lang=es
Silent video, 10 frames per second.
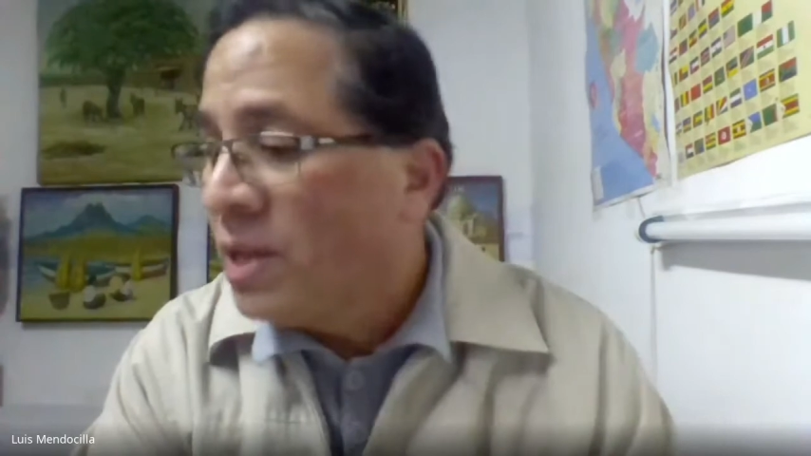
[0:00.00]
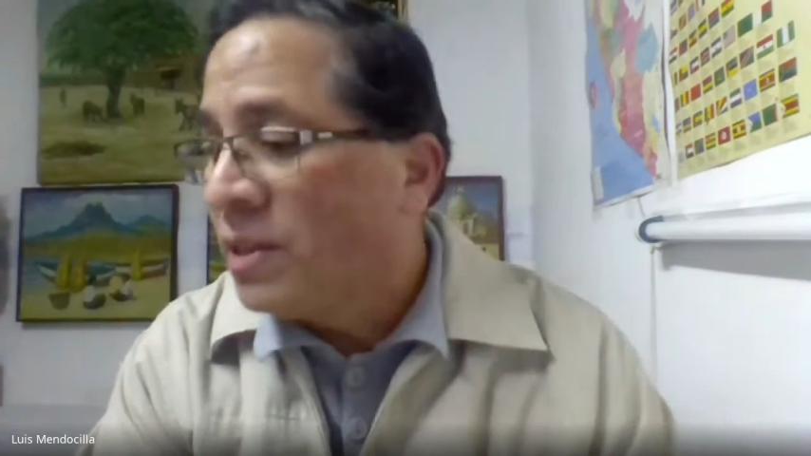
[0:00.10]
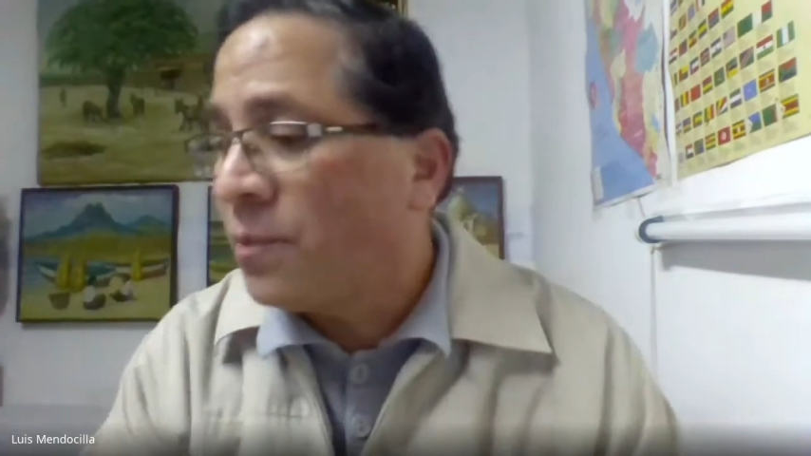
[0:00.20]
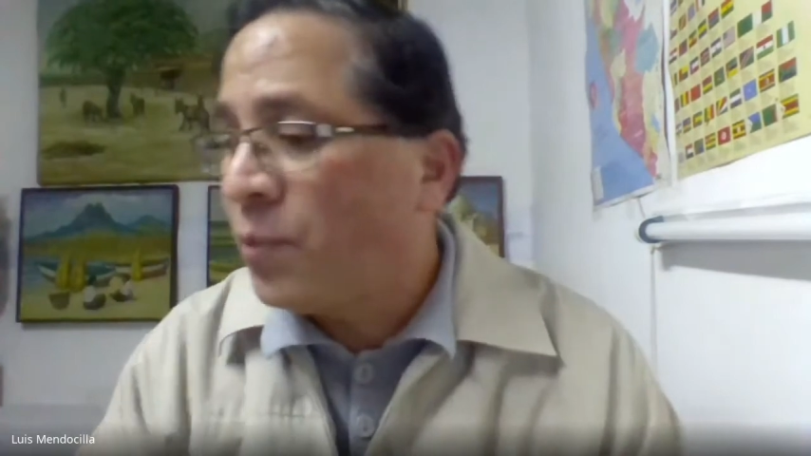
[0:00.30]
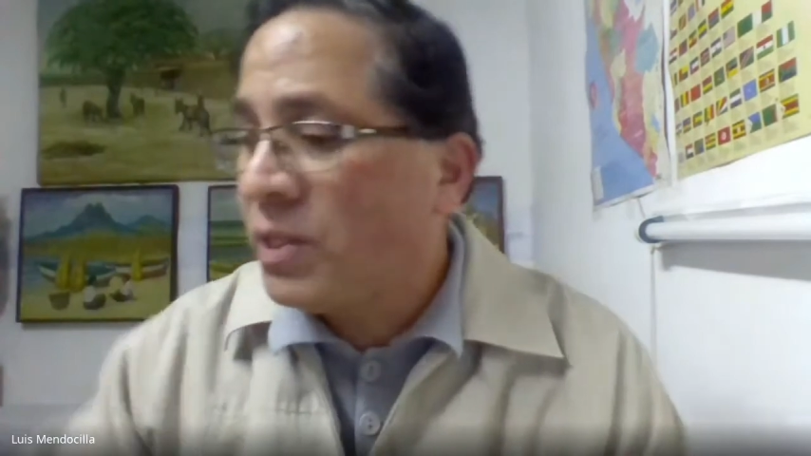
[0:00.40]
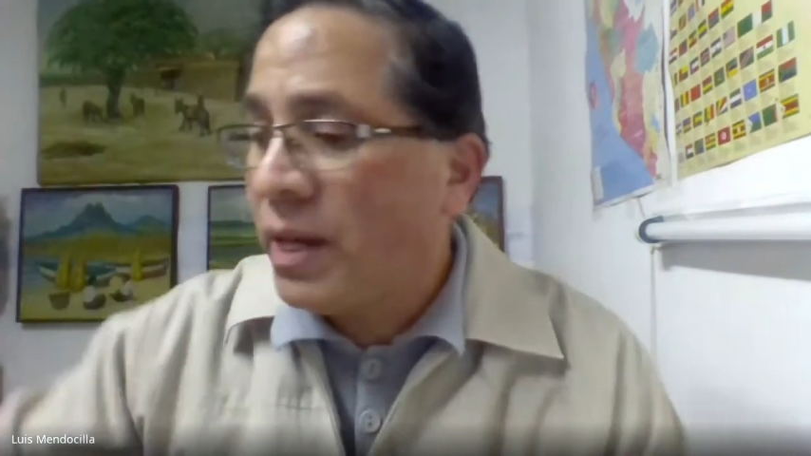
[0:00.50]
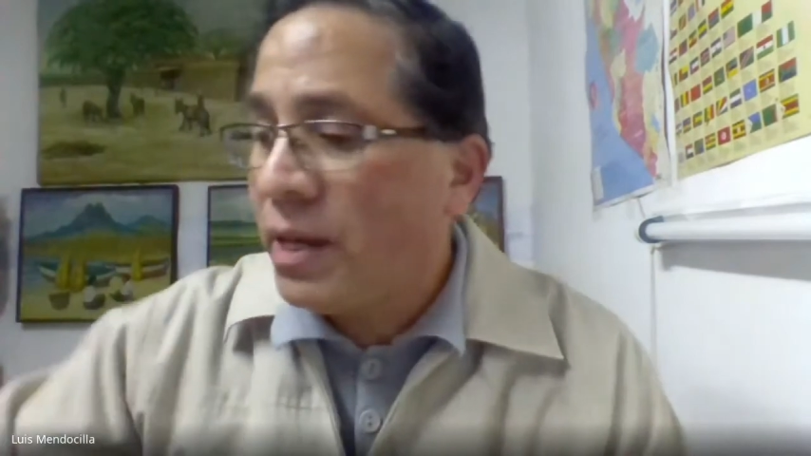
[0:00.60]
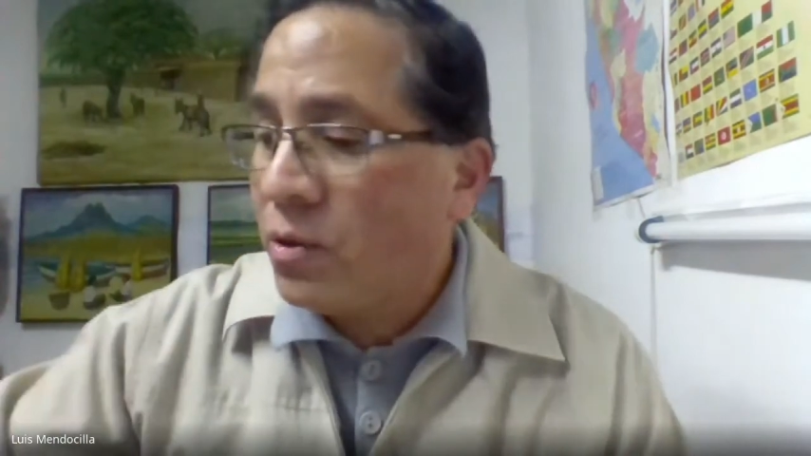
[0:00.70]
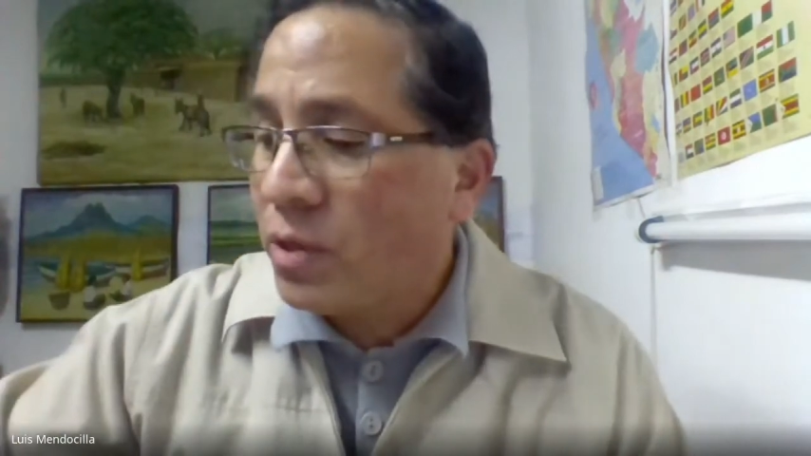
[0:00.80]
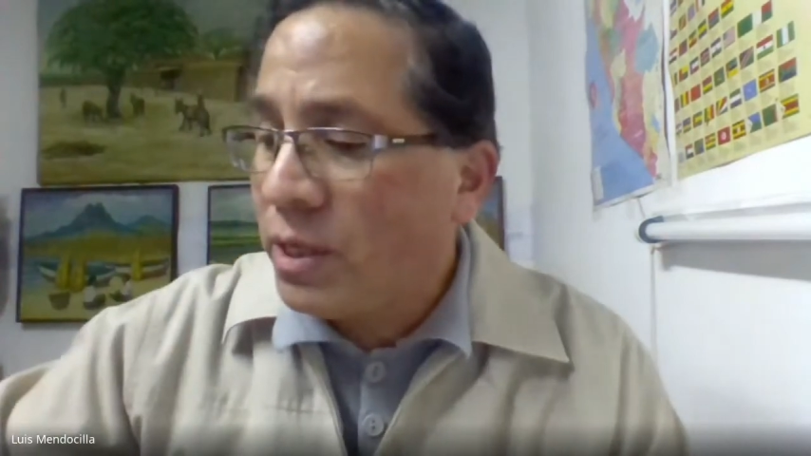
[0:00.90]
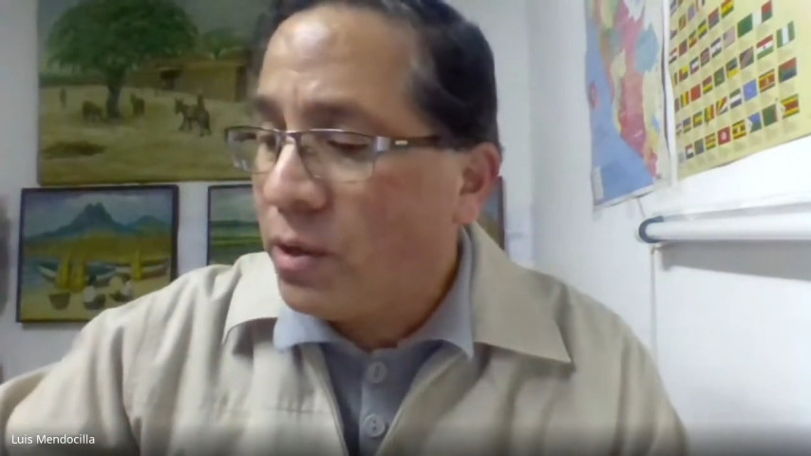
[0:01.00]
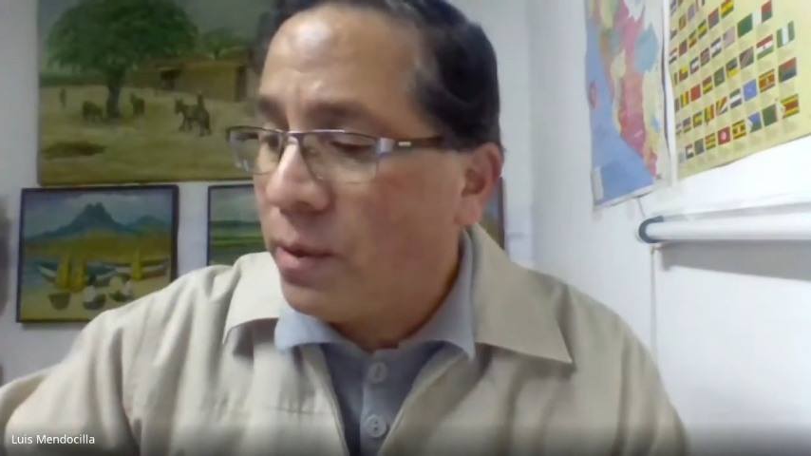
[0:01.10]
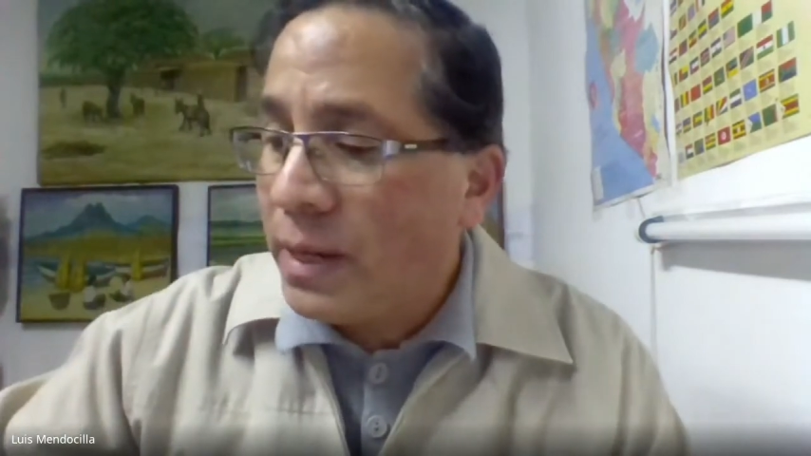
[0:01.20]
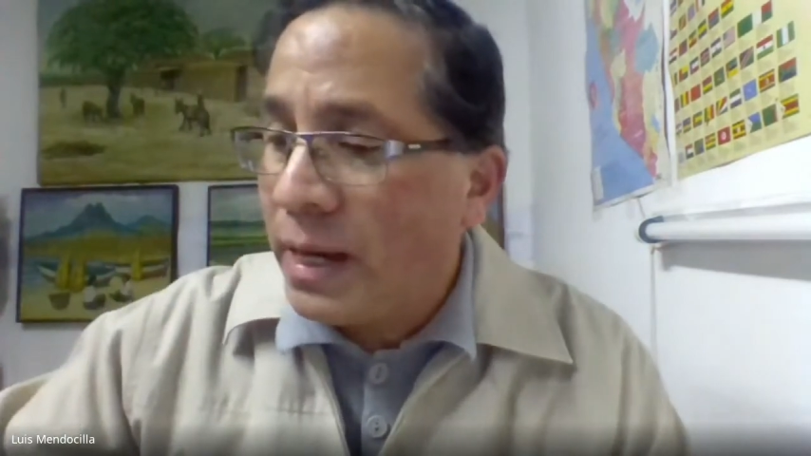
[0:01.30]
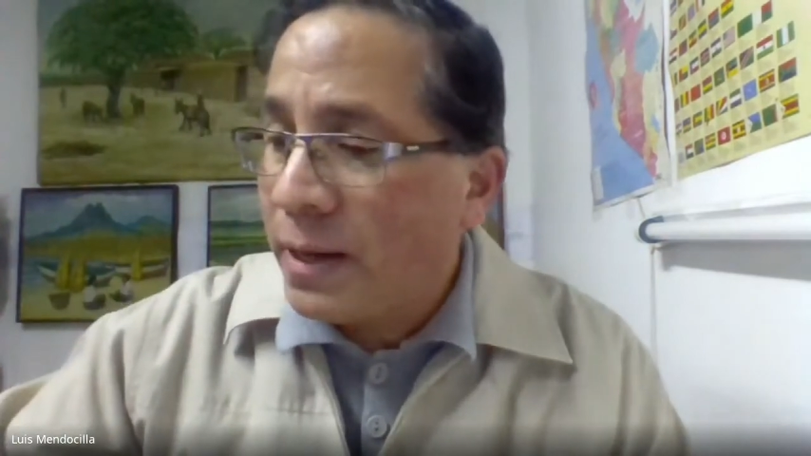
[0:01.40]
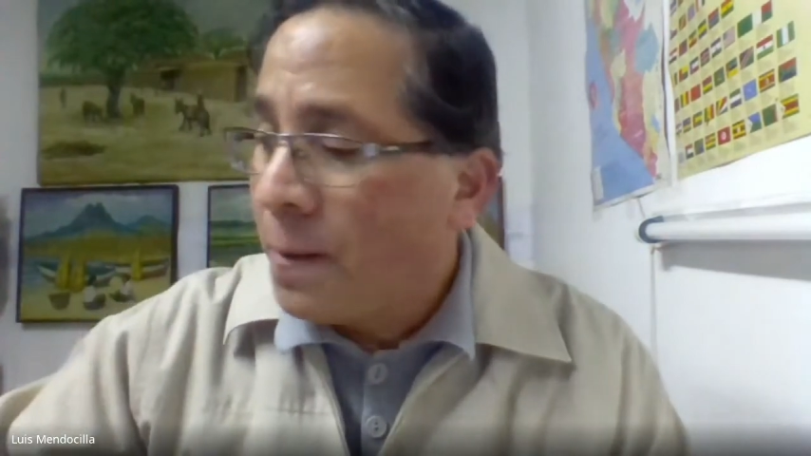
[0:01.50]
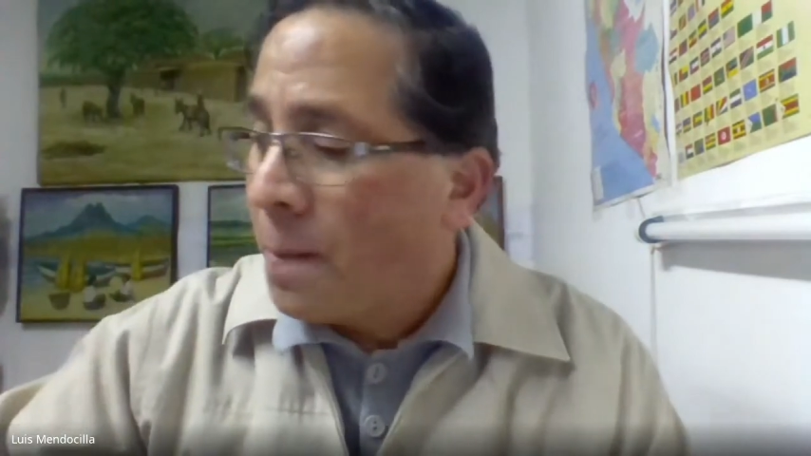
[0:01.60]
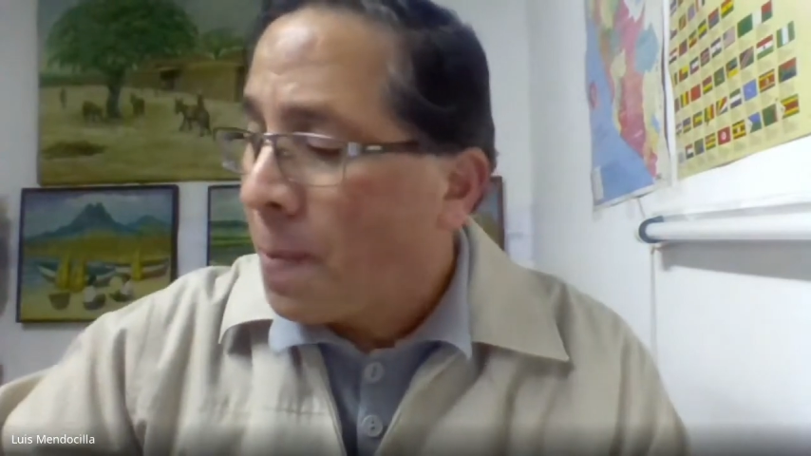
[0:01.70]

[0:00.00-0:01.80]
Después de ello quiero hablar